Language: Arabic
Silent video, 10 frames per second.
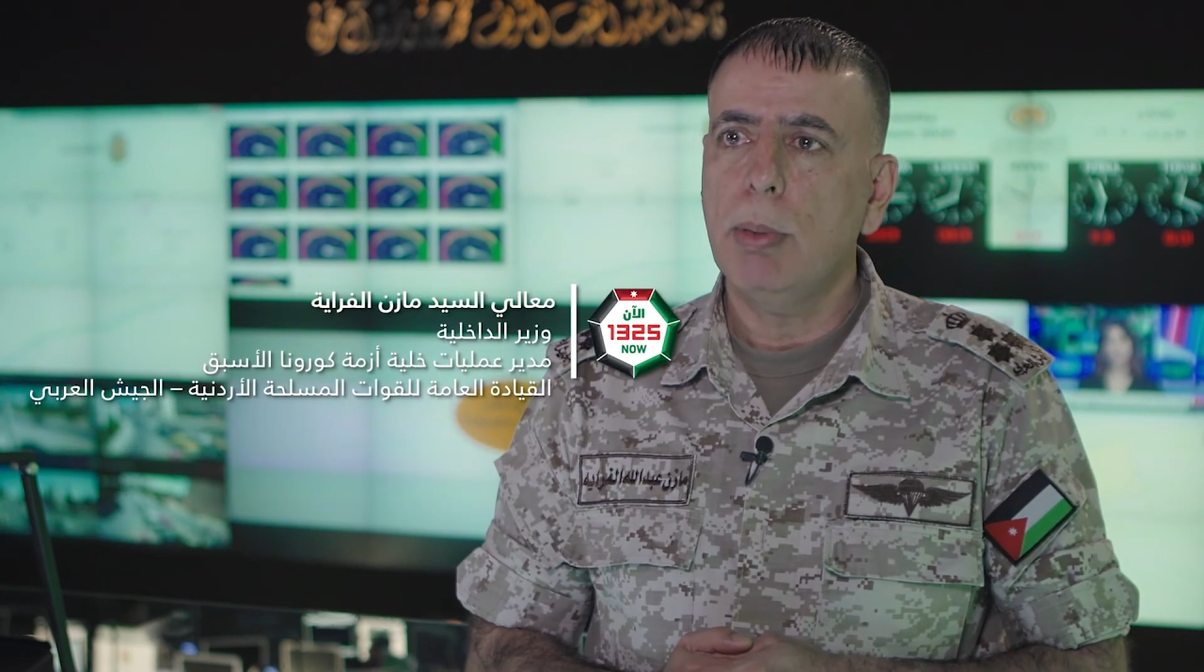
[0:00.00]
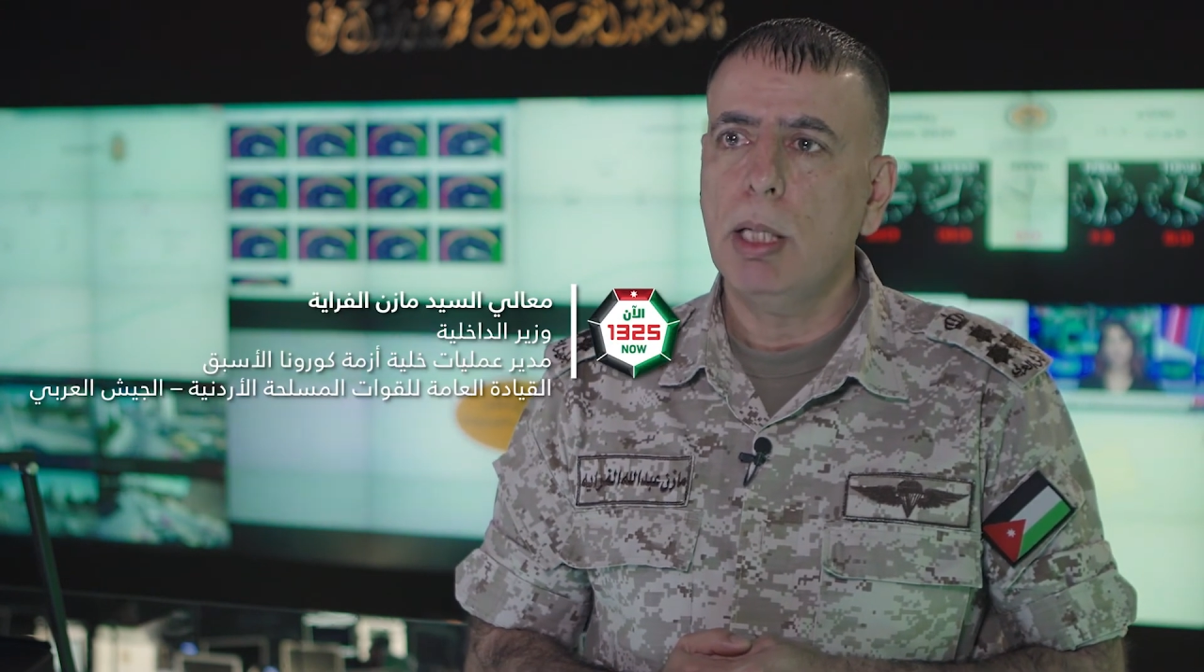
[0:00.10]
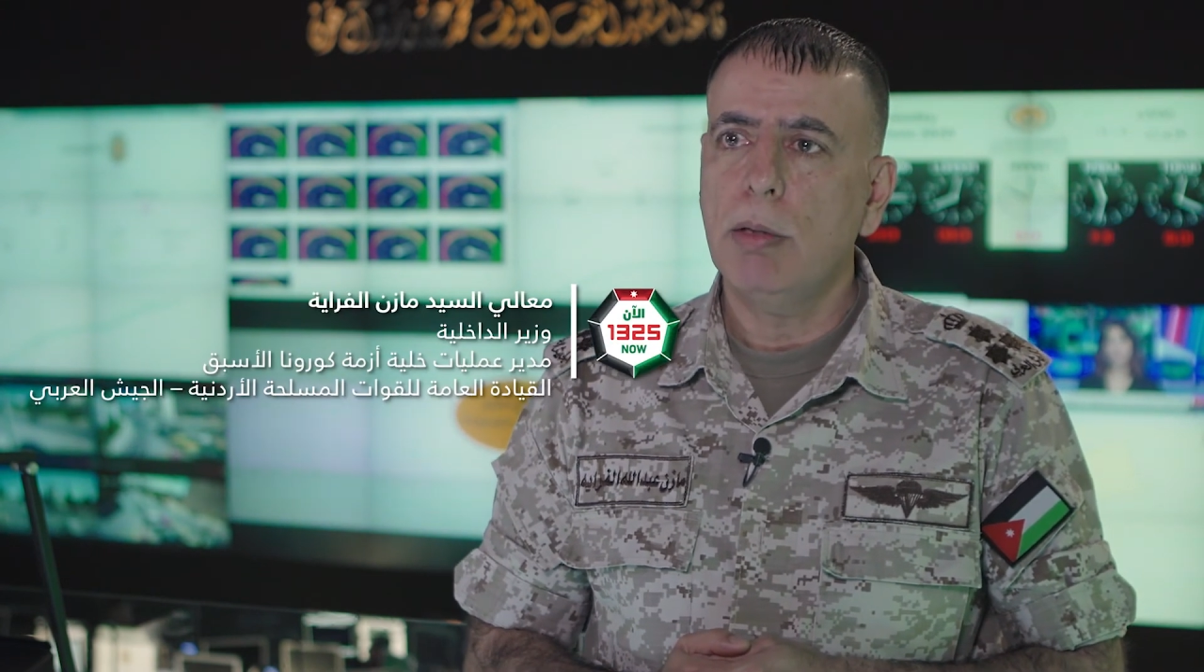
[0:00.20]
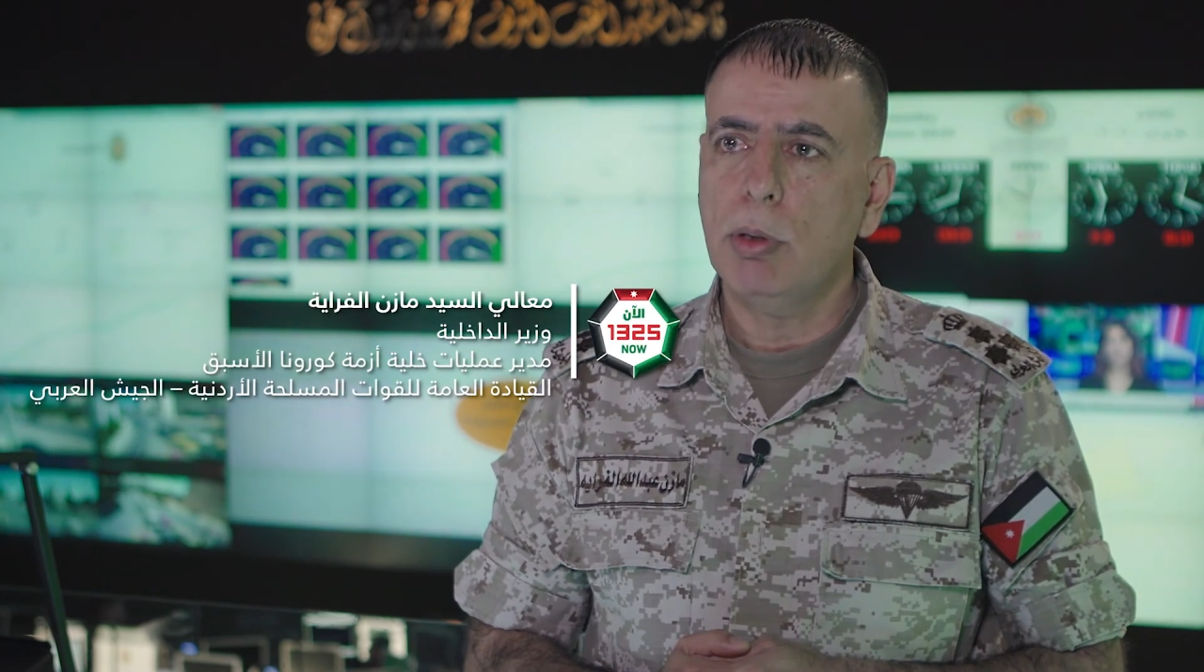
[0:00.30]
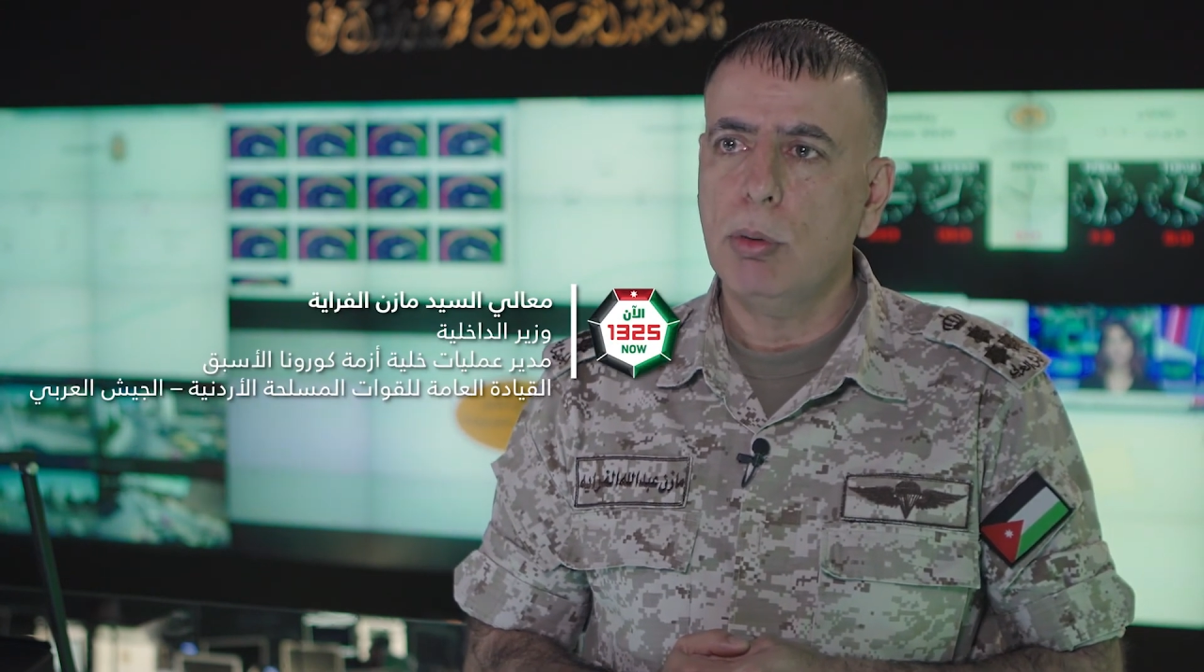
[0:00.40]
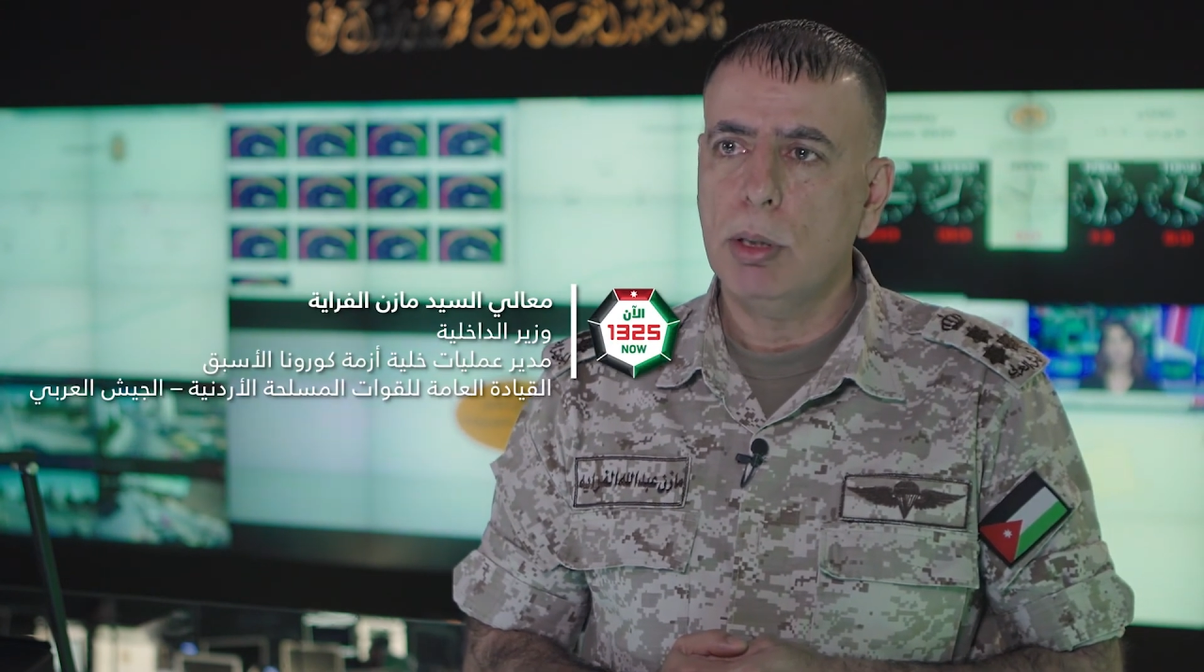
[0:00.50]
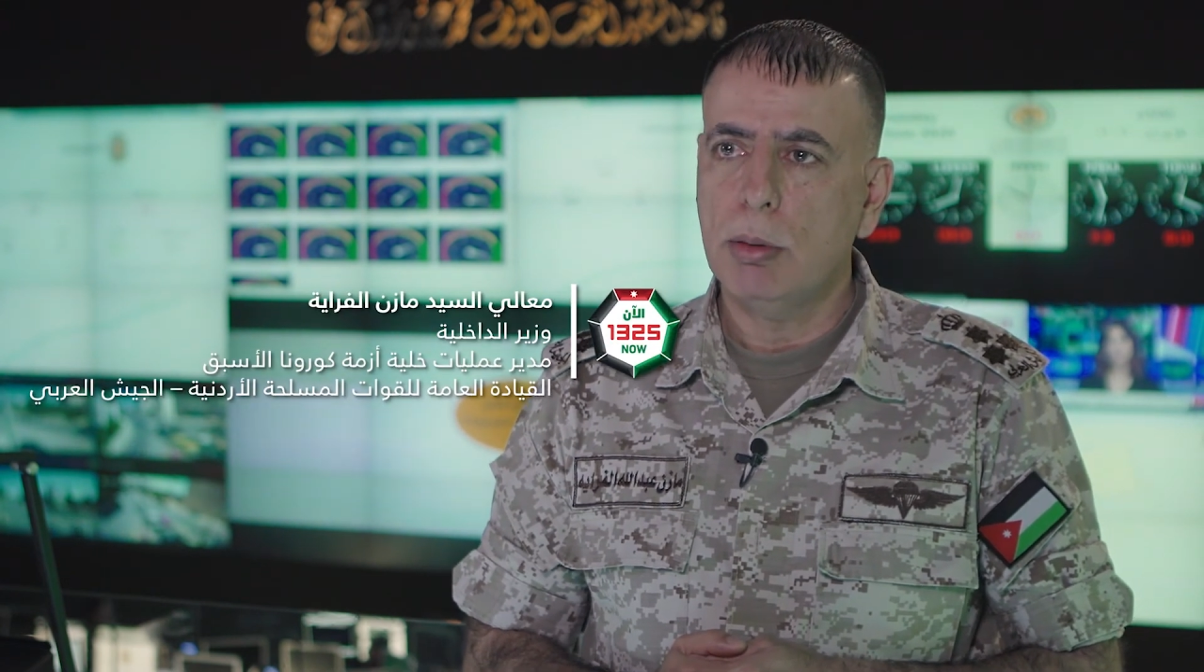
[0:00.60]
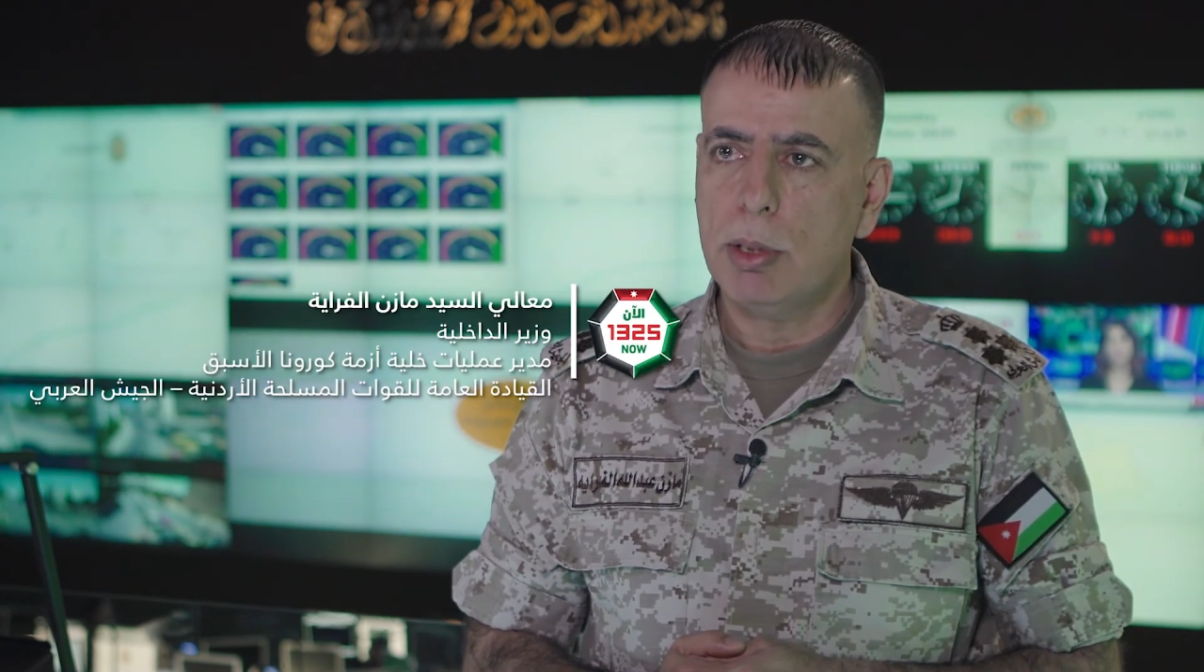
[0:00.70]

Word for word: مكان في القوات